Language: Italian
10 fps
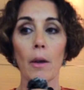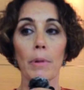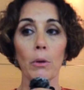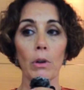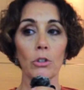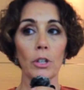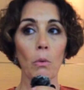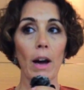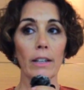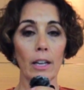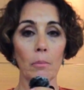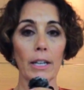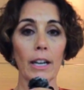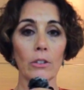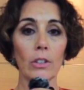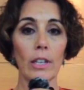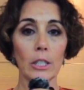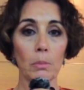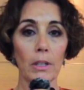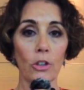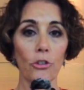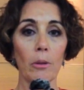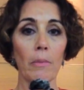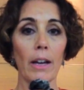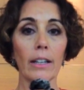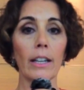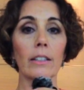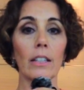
Per quanto riguarda il mercato dell'experiential market